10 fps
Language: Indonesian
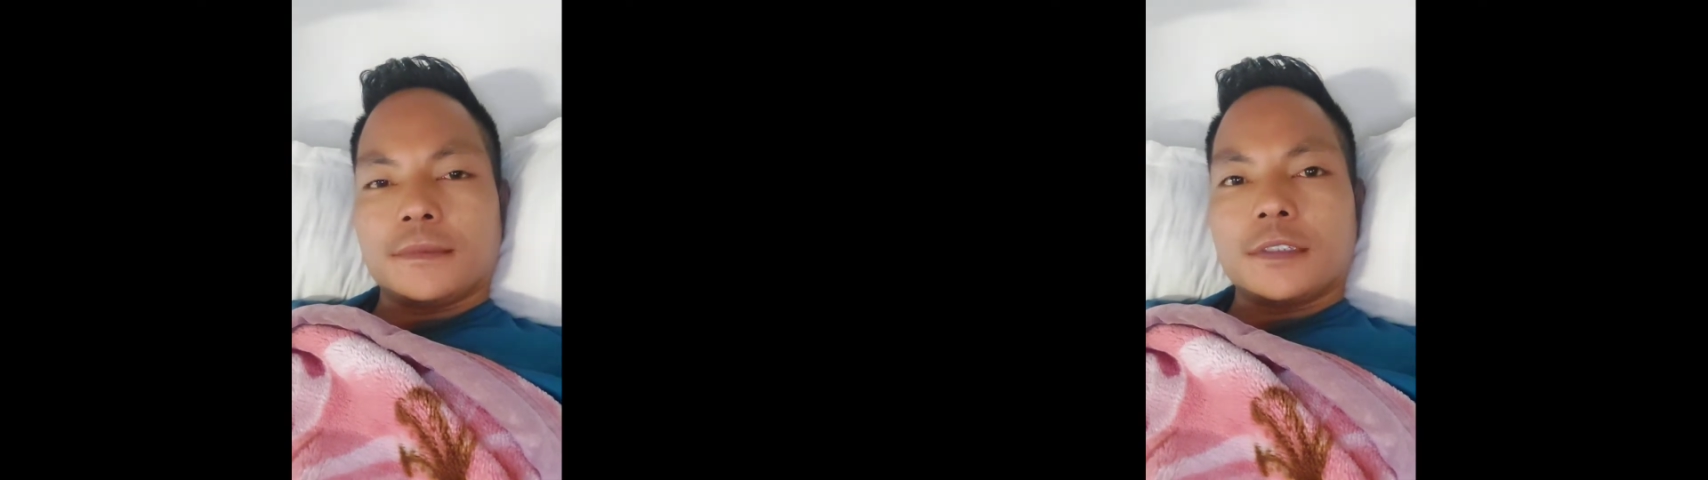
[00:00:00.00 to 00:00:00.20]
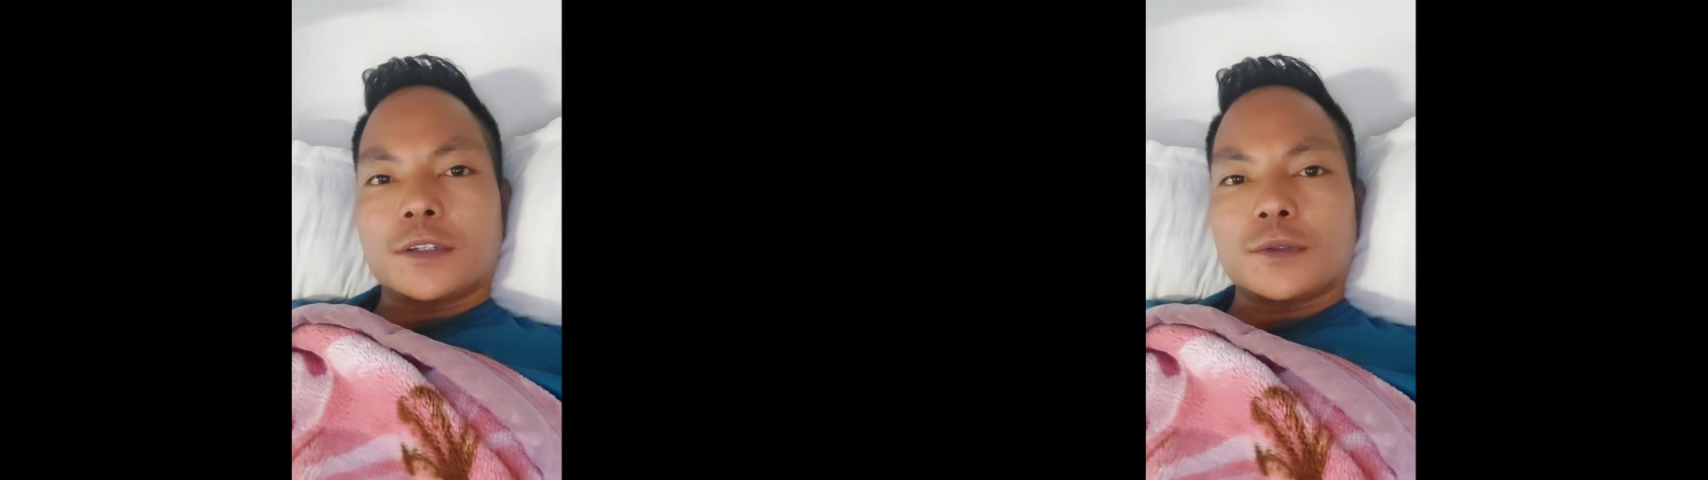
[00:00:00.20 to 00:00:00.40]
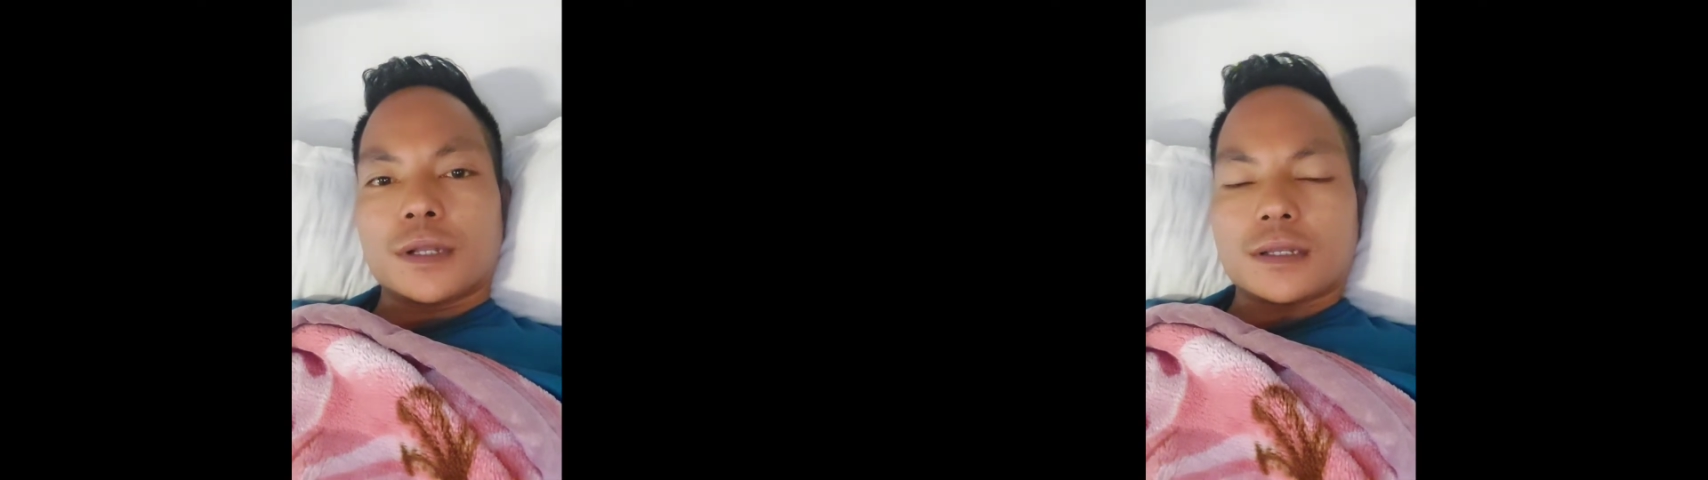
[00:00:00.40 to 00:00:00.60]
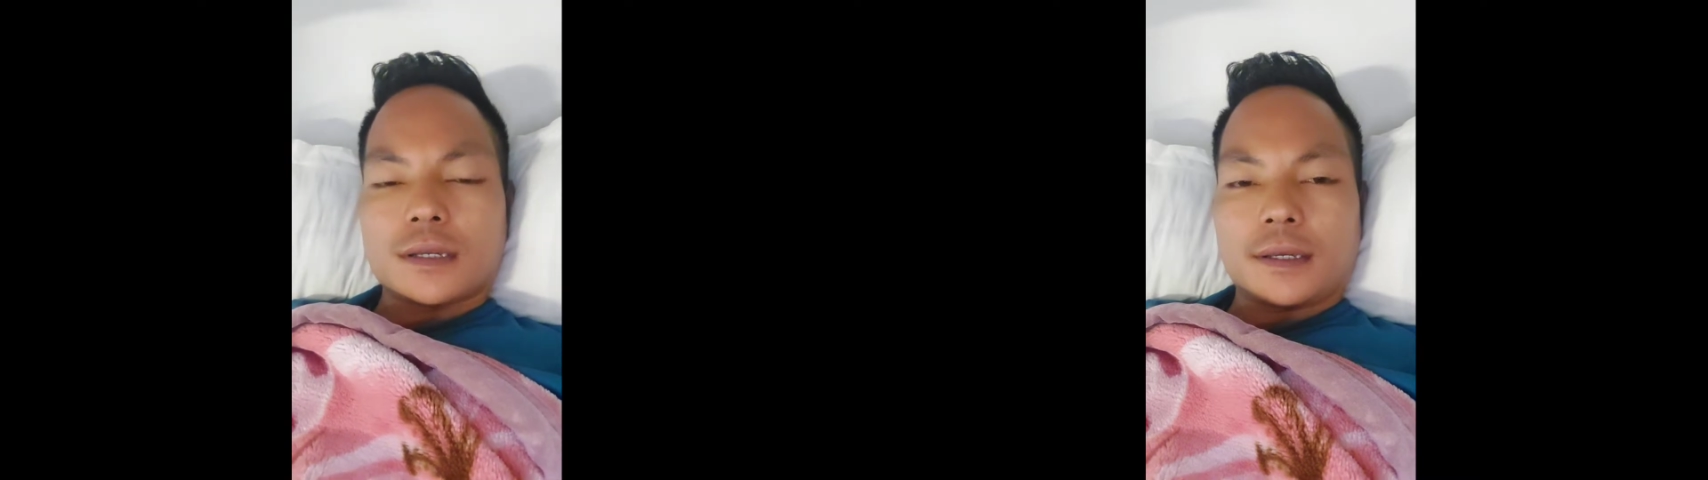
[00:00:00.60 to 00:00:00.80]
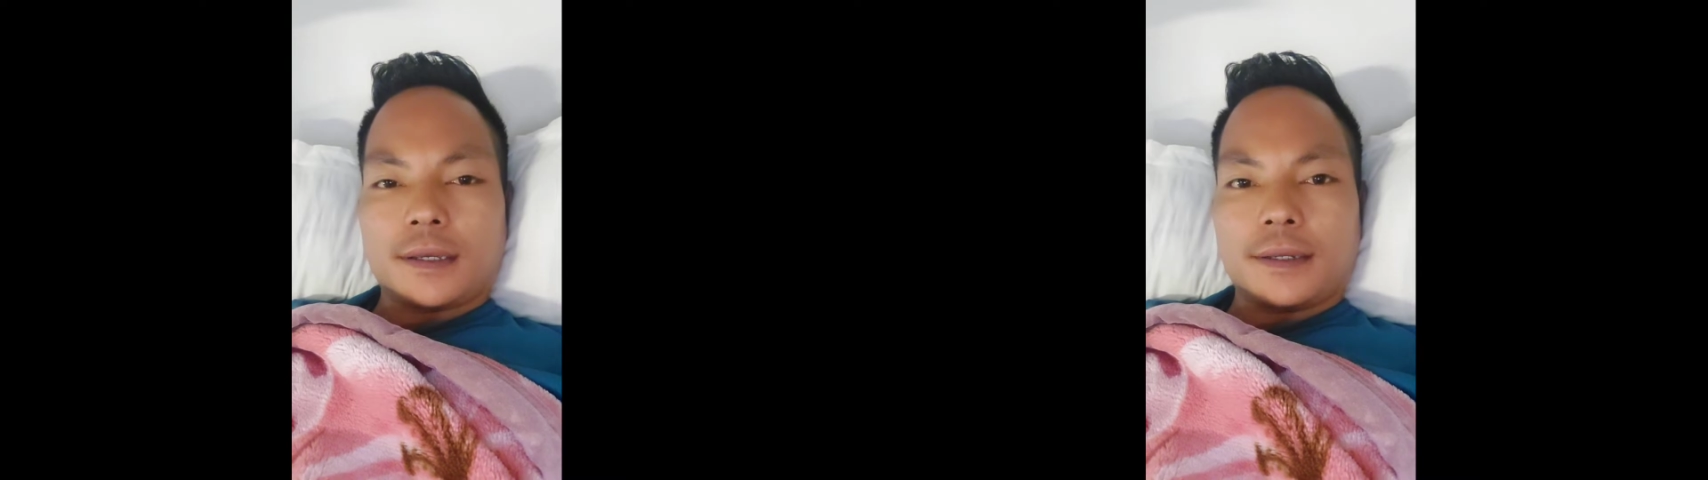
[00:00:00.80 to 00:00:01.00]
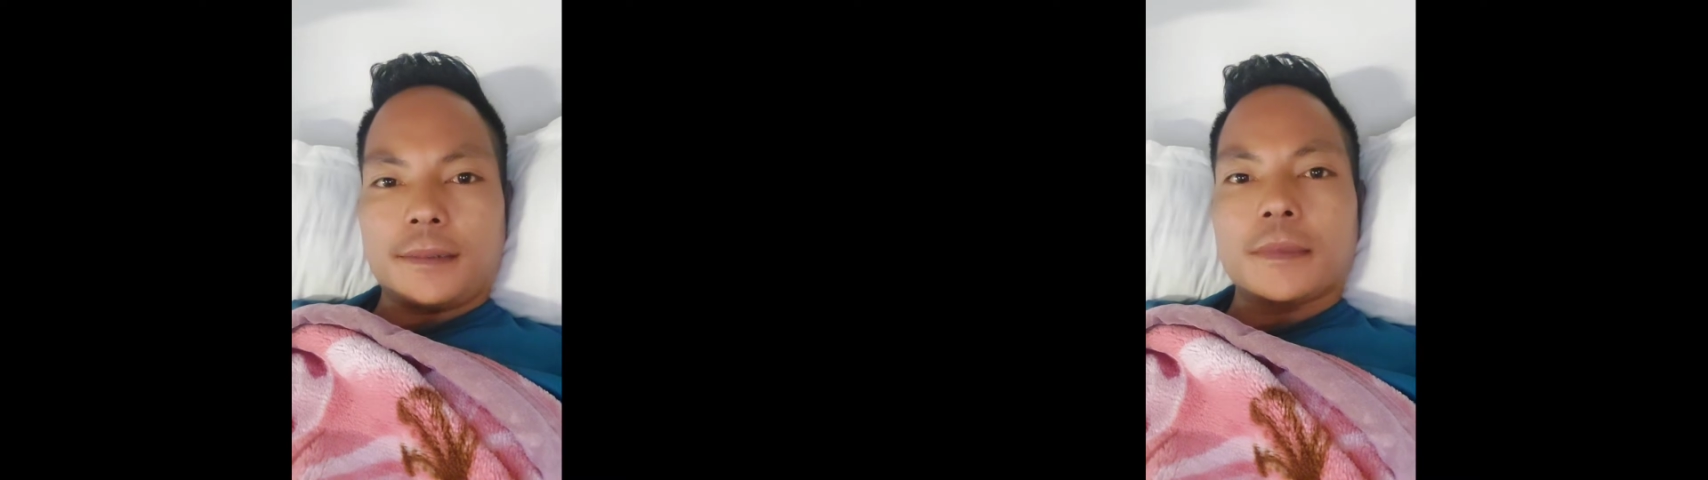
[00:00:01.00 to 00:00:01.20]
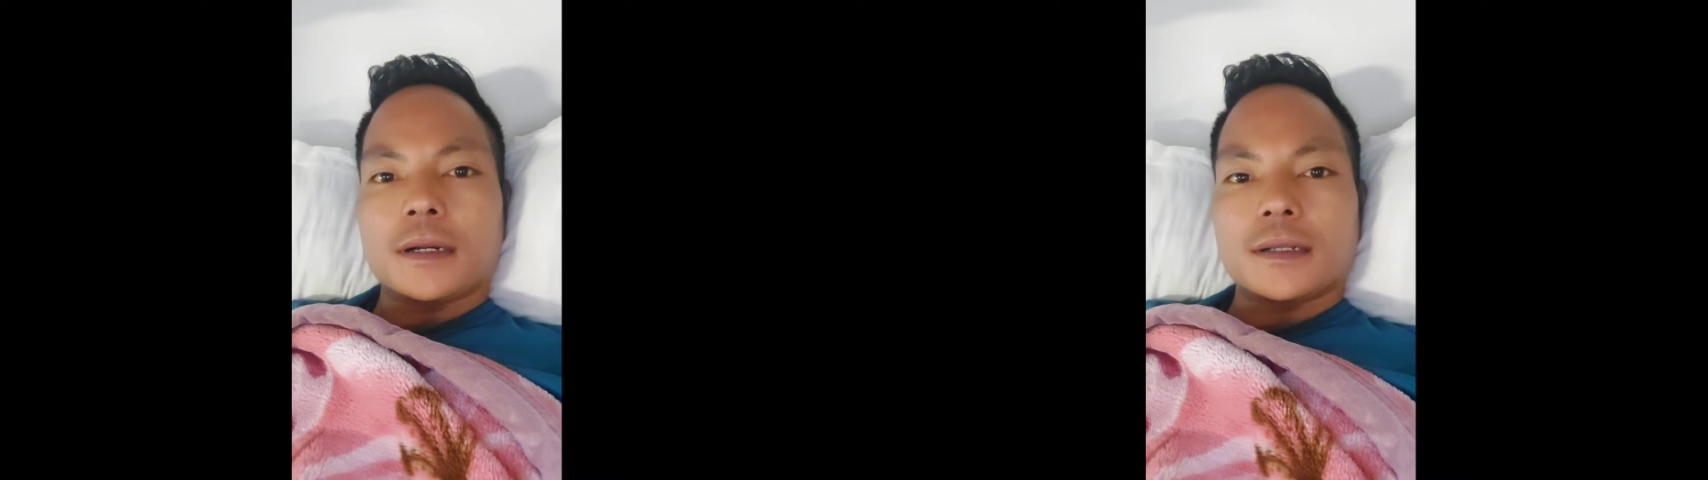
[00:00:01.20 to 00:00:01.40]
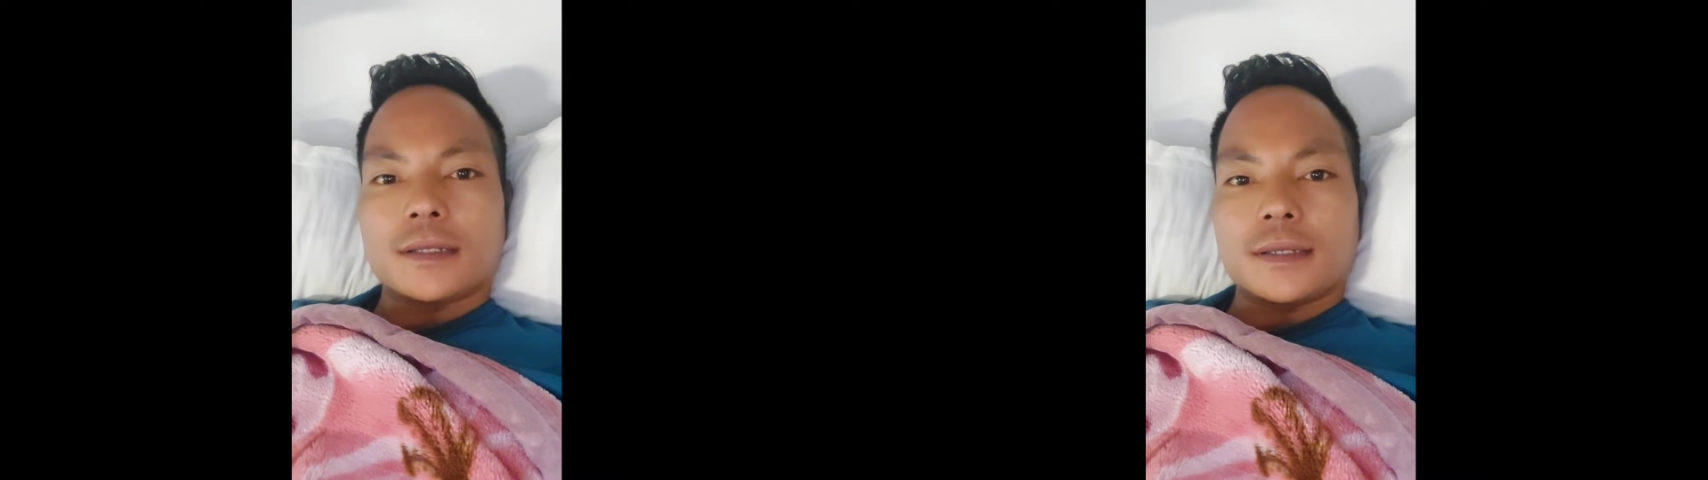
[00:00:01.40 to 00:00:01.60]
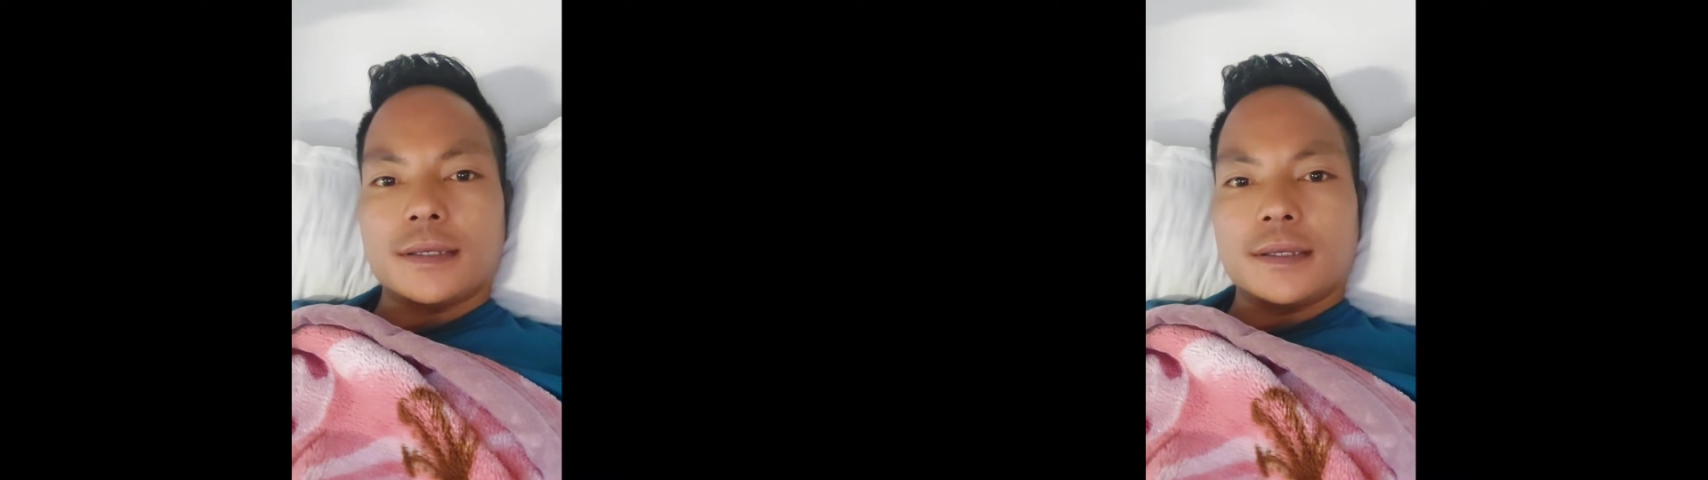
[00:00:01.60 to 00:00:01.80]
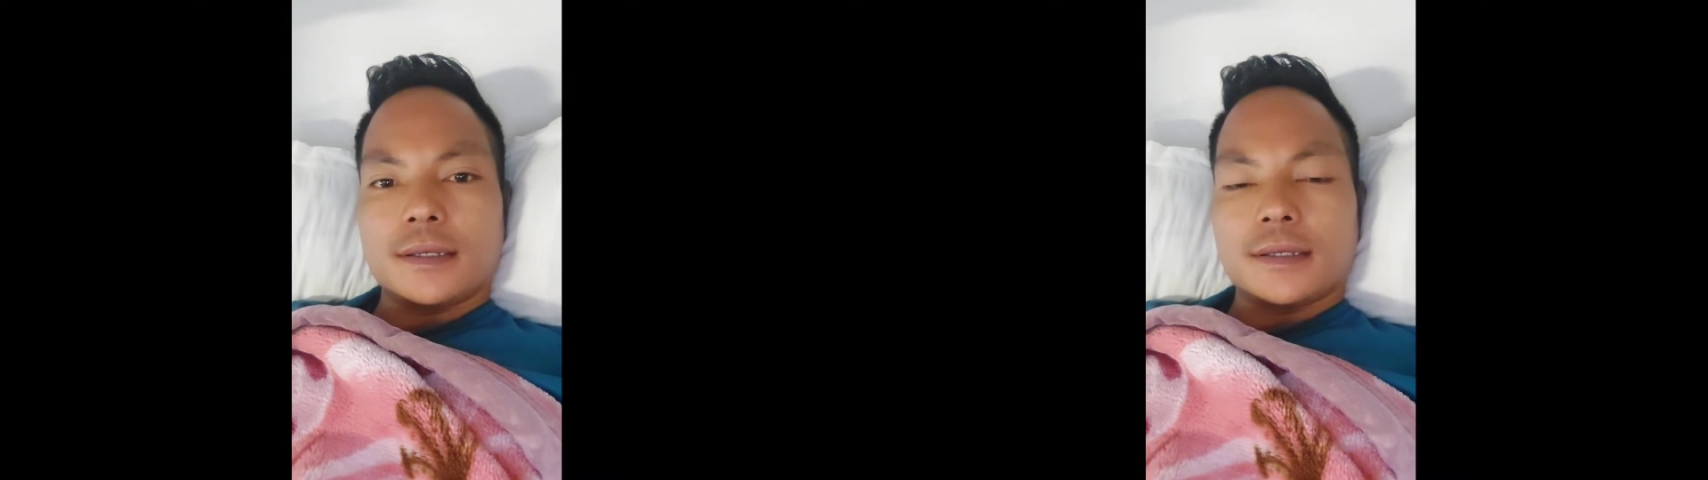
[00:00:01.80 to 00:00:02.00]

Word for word: asung dakcakan kang ci